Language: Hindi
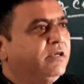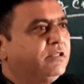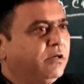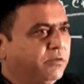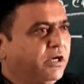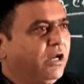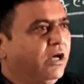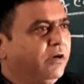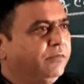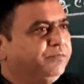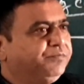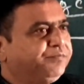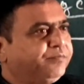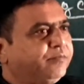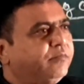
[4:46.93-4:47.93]
समझिए ना
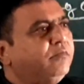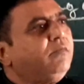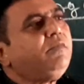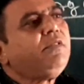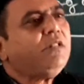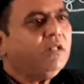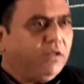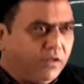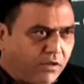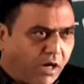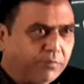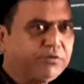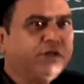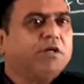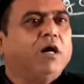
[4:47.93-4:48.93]

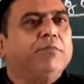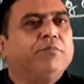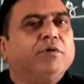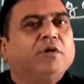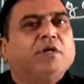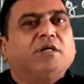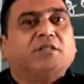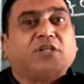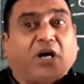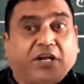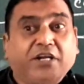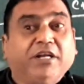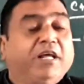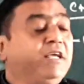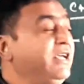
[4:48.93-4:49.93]
कम से कम
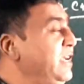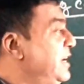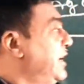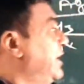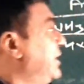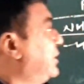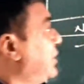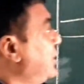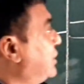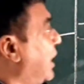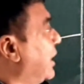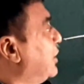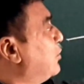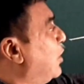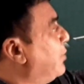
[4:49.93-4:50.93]
सारी नहीं इतनी
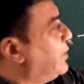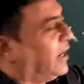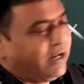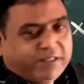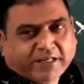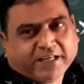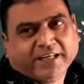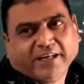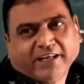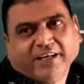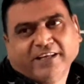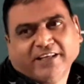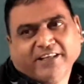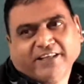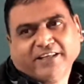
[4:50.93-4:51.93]
सारी तो हमें आनी चाहिए ना
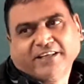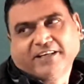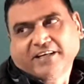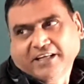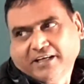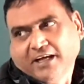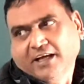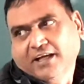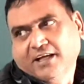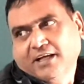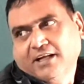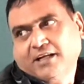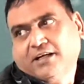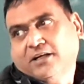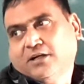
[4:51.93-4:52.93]
ठीक है
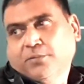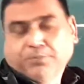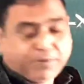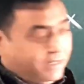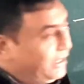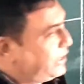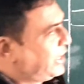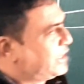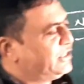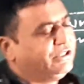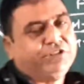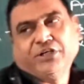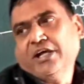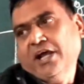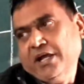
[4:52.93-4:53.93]
लेकिन कंप्लीट रिएक्शन
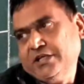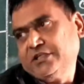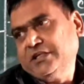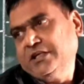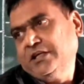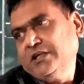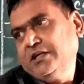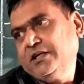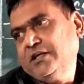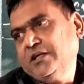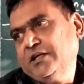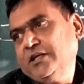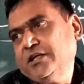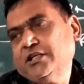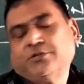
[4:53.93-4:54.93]
ये है इसकी
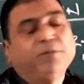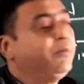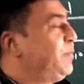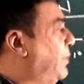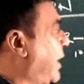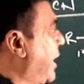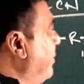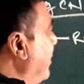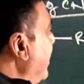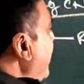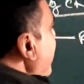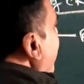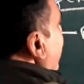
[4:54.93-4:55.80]
इसमें प्राइमरी